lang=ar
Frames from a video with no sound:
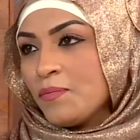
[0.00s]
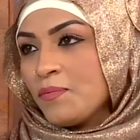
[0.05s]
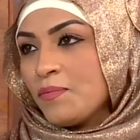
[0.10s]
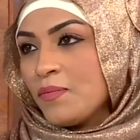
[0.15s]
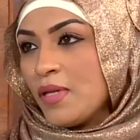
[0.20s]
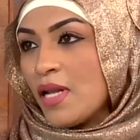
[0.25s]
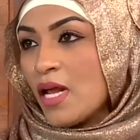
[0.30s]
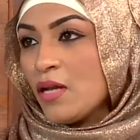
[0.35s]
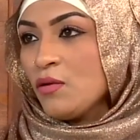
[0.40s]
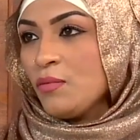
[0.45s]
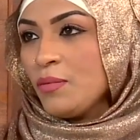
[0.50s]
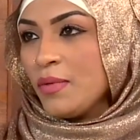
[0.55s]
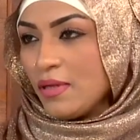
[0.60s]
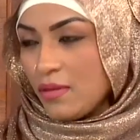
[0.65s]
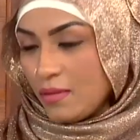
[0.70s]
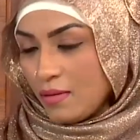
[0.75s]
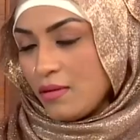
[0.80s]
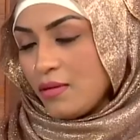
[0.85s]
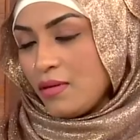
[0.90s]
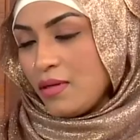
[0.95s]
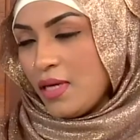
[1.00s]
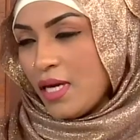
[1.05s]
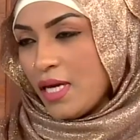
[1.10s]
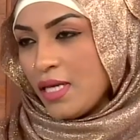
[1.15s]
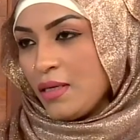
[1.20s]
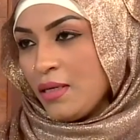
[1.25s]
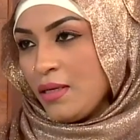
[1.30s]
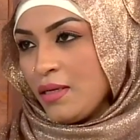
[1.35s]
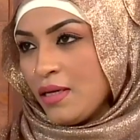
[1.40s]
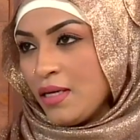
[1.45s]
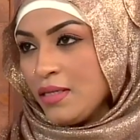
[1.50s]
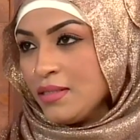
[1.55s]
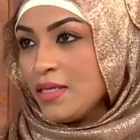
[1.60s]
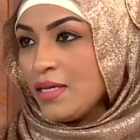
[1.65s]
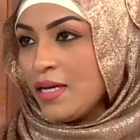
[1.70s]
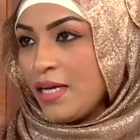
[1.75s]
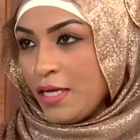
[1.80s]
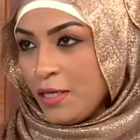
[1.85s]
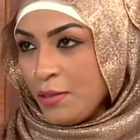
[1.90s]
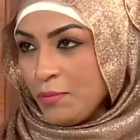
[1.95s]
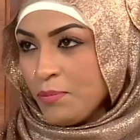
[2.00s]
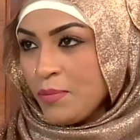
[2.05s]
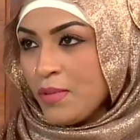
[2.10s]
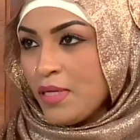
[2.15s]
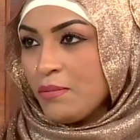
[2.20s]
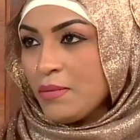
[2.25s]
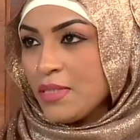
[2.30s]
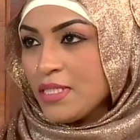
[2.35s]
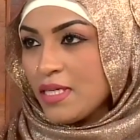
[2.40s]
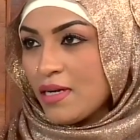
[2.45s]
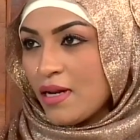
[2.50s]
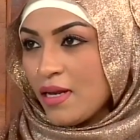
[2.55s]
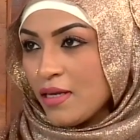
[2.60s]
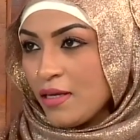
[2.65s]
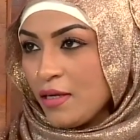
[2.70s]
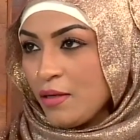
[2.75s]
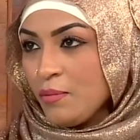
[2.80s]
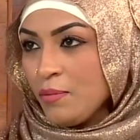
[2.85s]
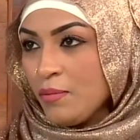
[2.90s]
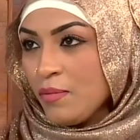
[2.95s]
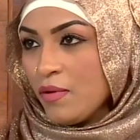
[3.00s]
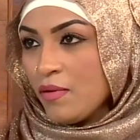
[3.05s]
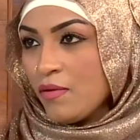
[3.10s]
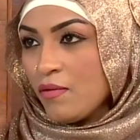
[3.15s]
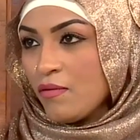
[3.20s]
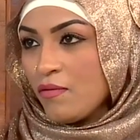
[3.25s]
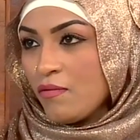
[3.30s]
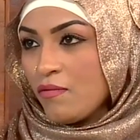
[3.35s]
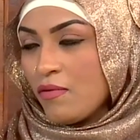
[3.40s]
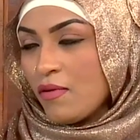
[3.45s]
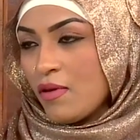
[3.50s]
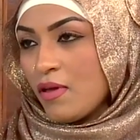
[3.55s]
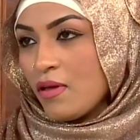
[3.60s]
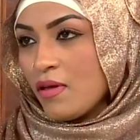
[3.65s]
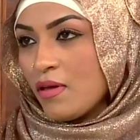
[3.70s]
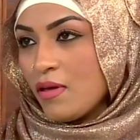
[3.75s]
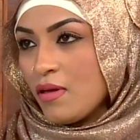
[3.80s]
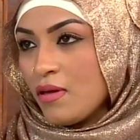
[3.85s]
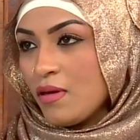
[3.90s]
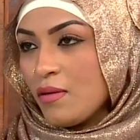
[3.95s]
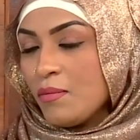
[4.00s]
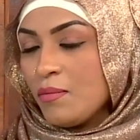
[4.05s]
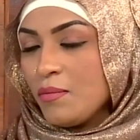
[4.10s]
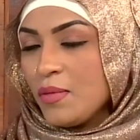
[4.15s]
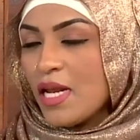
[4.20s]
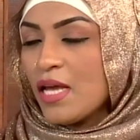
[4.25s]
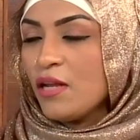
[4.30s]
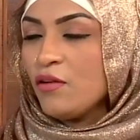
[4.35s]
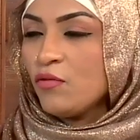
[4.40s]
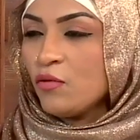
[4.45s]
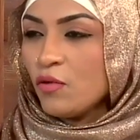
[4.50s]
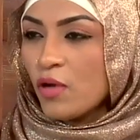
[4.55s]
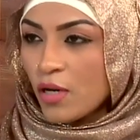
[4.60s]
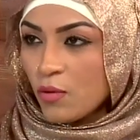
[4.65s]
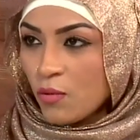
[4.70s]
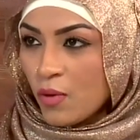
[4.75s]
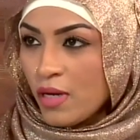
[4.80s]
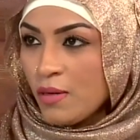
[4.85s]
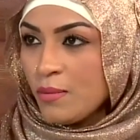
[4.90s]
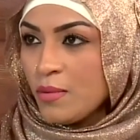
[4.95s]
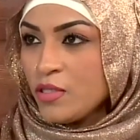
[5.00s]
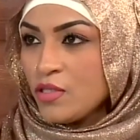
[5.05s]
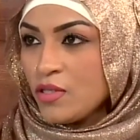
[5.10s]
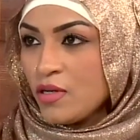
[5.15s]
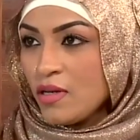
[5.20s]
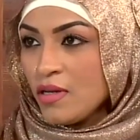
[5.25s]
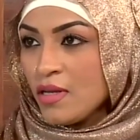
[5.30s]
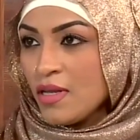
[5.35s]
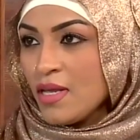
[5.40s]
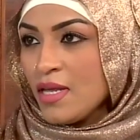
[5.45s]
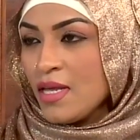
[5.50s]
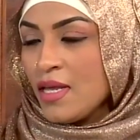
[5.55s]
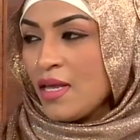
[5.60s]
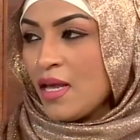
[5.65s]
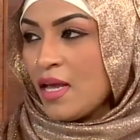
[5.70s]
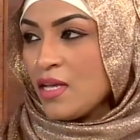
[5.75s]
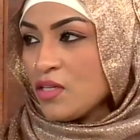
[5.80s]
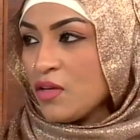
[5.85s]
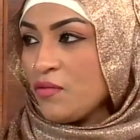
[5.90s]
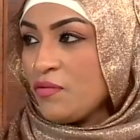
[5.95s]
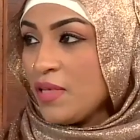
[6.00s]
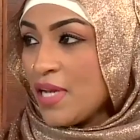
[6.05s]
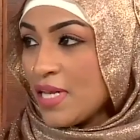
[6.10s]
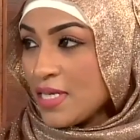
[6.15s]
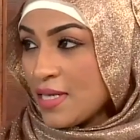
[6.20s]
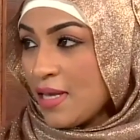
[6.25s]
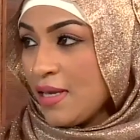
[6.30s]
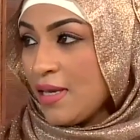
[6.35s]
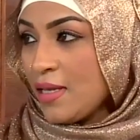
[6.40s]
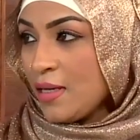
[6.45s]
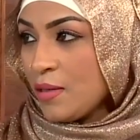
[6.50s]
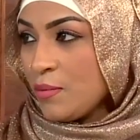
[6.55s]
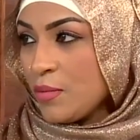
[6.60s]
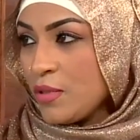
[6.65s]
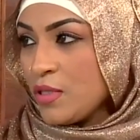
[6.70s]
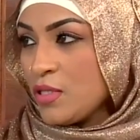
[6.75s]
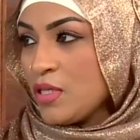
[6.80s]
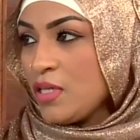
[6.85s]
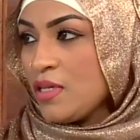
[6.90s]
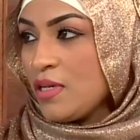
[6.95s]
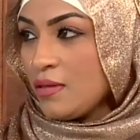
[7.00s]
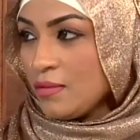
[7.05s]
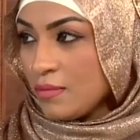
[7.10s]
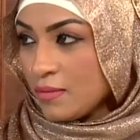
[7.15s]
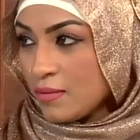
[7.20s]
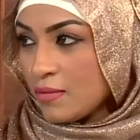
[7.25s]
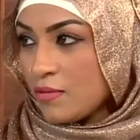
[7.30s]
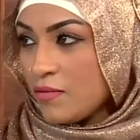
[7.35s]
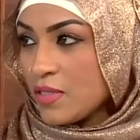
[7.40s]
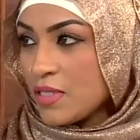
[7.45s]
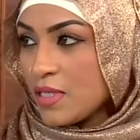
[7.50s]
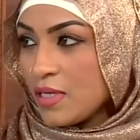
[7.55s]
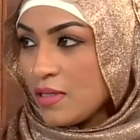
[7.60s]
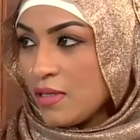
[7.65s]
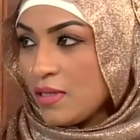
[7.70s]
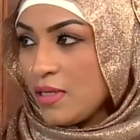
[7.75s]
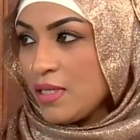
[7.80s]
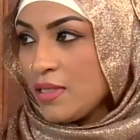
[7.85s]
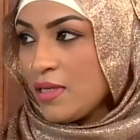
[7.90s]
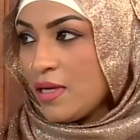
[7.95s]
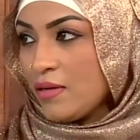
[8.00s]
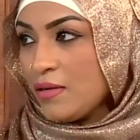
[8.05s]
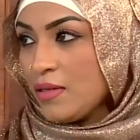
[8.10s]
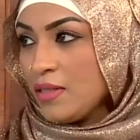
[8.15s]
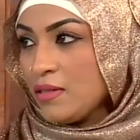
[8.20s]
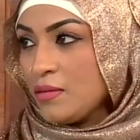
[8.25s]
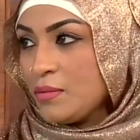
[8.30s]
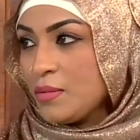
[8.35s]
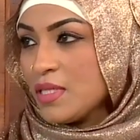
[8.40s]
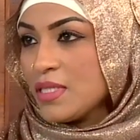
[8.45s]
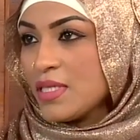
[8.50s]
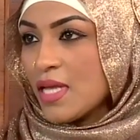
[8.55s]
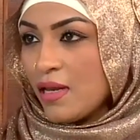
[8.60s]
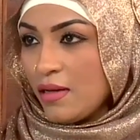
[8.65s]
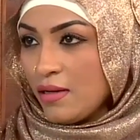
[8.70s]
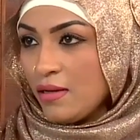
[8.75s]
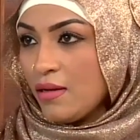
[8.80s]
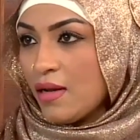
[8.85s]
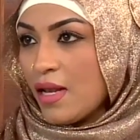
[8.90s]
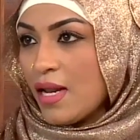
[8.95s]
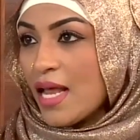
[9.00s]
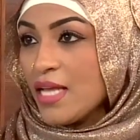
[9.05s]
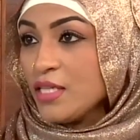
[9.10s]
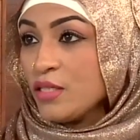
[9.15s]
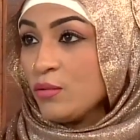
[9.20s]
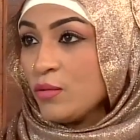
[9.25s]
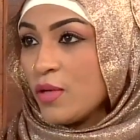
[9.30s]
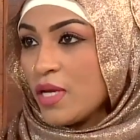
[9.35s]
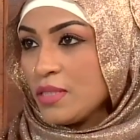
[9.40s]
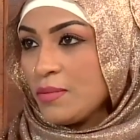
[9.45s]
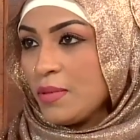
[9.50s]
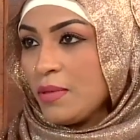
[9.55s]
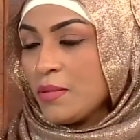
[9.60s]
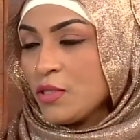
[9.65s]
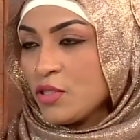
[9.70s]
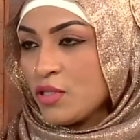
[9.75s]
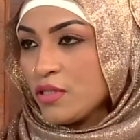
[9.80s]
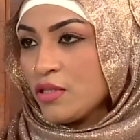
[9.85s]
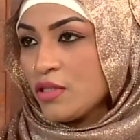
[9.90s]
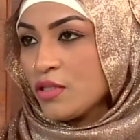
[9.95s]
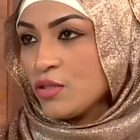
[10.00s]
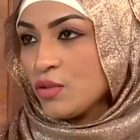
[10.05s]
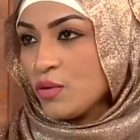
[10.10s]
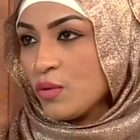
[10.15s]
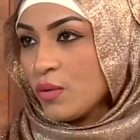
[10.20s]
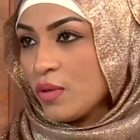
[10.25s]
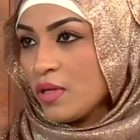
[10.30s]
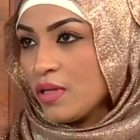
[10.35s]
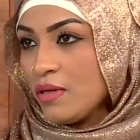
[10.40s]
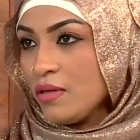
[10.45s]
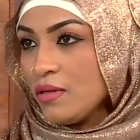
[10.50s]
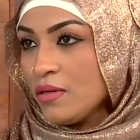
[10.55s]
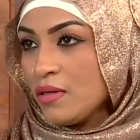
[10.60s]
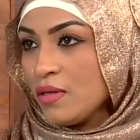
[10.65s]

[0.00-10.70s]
لانه يعني عندنا علم علم التراكيب فبنعرف كل انواع البشره عشان في ناس احيانا بيجينا في الصيدليه دايركت تسال الحاجه المناسبه لبشرتها شنو كده